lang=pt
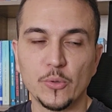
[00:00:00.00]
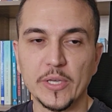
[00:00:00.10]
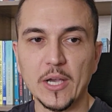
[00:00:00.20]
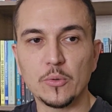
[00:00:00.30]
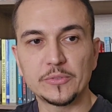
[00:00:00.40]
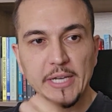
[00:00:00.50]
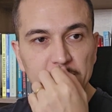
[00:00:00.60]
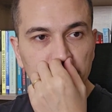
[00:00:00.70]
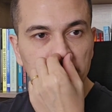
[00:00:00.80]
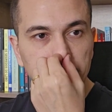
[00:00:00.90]
O que
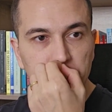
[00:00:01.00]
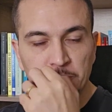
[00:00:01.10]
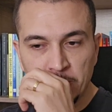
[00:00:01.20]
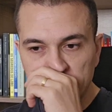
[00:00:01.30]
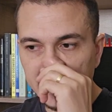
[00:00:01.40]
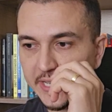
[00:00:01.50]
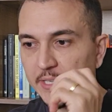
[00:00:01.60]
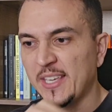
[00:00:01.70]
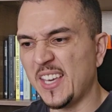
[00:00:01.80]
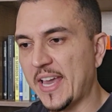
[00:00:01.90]
acontece com as pessoas é
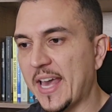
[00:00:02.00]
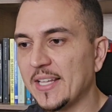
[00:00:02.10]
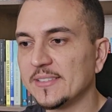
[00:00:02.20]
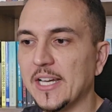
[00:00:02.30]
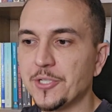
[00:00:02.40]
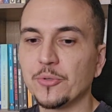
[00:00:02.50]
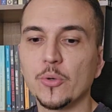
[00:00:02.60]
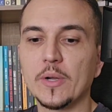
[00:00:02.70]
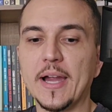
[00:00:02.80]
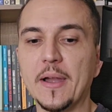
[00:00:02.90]
que elas acham
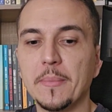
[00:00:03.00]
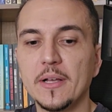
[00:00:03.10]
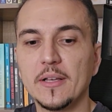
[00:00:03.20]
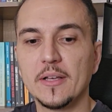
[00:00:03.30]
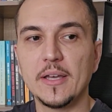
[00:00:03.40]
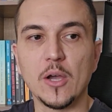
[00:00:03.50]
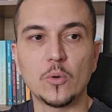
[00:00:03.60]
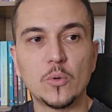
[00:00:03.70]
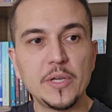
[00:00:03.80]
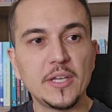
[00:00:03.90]
que o karma é
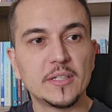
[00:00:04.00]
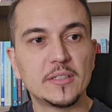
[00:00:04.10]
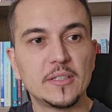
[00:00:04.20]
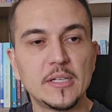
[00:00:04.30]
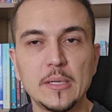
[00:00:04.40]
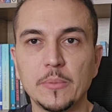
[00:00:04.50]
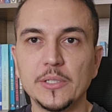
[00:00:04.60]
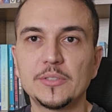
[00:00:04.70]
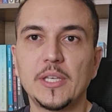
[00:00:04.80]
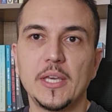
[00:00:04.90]
algo ruim. Por
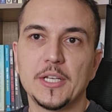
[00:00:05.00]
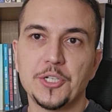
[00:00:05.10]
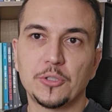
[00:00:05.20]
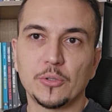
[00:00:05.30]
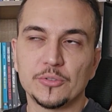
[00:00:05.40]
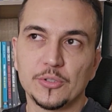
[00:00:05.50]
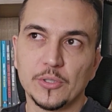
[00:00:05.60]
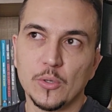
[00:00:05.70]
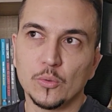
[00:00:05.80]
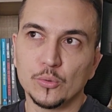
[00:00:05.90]
isso que a gente trouxe
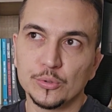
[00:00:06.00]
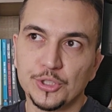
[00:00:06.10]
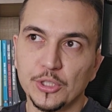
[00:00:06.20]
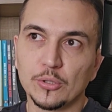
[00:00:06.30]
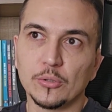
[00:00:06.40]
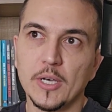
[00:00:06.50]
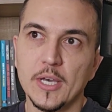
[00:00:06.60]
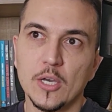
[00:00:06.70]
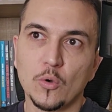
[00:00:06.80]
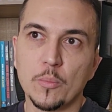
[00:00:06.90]
né, o, título
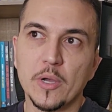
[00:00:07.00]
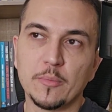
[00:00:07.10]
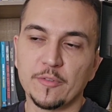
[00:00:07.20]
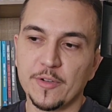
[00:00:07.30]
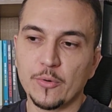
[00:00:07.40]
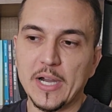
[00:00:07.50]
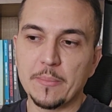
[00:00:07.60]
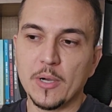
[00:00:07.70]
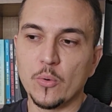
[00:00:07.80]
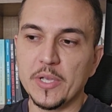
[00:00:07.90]
Como Remover um
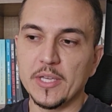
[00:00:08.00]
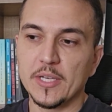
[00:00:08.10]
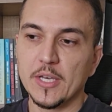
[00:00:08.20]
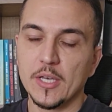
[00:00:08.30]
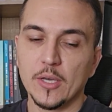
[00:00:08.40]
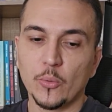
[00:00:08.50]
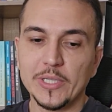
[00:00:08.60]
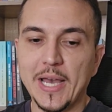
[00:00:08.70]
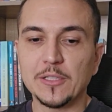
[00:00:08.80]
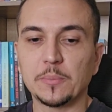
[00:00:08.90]
Karma Ruim.
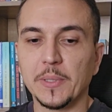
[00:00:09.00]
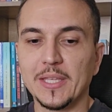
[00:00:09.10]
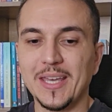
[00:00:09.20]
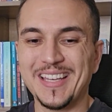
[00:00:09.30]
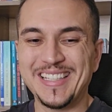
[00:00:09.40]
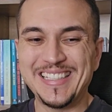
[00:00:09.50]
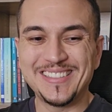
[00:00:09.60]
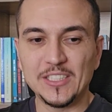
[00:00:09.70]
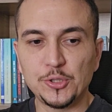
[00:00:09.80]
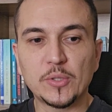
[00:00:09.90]
Cuidado, porque
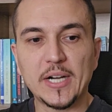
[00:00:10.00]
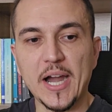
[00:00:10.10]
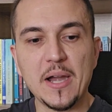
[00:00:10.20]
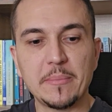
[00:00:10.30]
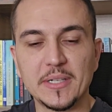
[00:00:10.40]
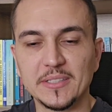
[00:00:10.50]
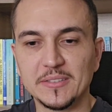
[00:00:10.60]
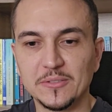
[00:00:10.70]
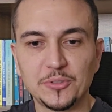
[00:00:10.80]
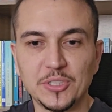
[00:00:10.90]
existe o karma
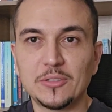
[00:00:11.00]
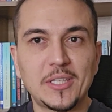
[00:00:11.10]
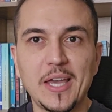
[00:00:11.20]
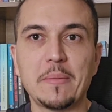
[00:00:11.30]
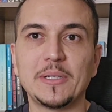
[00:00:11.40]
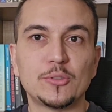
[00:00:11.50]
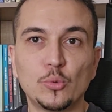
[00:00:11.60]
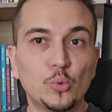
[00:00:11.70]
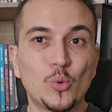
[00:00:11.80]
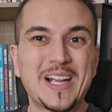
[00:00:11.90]
do jeito que é, mas
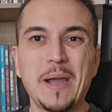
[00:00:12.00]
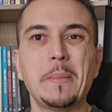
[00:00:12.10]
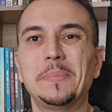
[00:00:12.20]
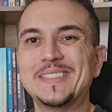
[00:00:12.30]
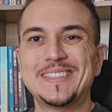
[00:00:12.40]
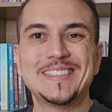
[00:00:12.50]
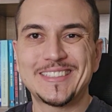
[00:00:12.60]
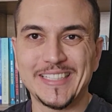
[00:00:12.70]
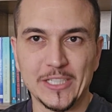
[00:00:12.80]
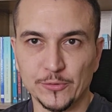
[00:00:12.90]
o, o karma precisa
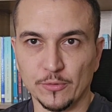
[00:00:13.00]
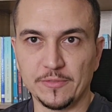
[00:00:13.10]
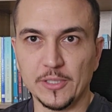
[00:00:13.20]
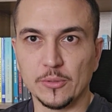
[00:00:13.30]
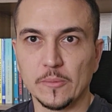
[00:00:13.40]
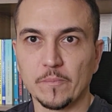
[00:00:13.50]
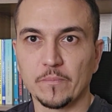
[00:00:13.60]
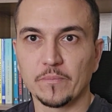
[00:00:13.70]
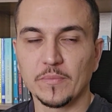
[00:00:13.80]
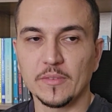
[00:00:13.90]
ser resolvido.
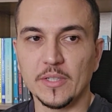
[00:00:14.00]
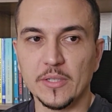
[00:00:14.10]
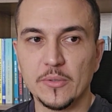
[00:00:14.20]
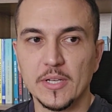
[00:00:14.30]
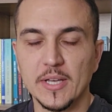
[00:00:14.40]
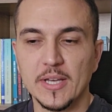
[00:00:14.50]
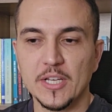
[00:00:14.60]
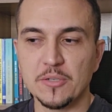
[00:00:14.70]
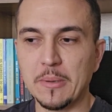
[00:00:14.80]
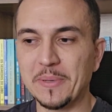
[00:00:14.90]
Entendeu?
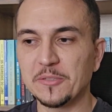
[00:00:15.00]
De uma